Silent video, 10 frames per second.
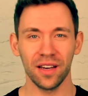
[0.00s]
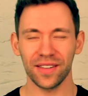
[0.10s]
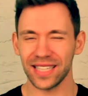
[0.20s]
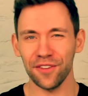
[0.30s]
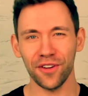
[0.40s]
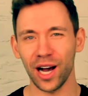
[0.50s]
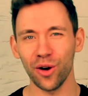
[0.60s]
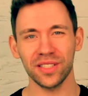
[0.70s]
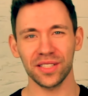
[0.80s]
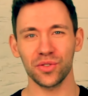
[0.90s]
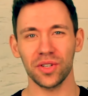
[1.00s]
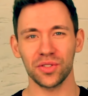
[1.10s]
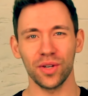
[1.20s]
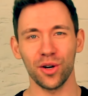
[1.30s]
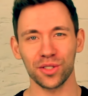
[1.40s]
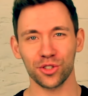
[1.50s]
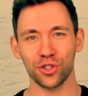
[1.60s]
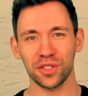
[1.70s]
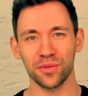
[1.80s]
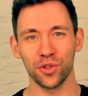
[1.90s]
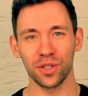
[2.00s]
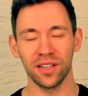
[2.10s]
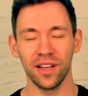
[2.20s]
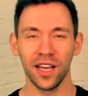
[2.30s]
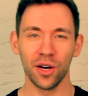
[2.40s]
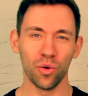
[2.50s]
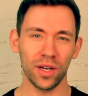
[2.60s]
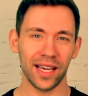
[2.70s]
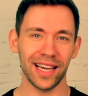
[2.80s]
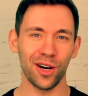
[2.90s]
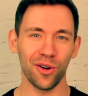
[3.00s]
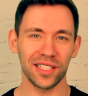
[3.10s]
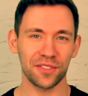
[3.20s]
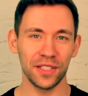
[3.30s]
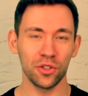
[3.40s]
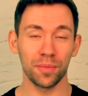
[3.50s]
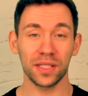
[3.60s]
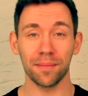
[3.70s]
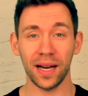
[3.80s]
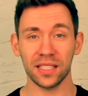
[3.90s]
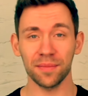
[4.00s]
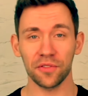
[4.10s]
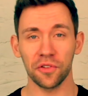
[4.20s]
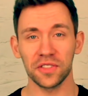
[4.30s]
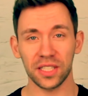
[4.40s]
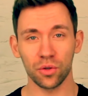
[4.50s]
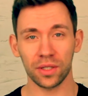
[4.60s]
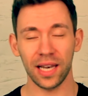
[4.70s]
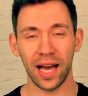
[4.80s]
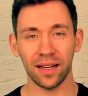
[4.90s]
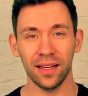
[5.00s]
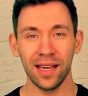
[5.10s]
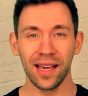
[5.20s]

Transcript: was einfach aus der Situation heraus geschossen wurde oder gerne auch als Video, bitte maximal 5 Sekunden lang.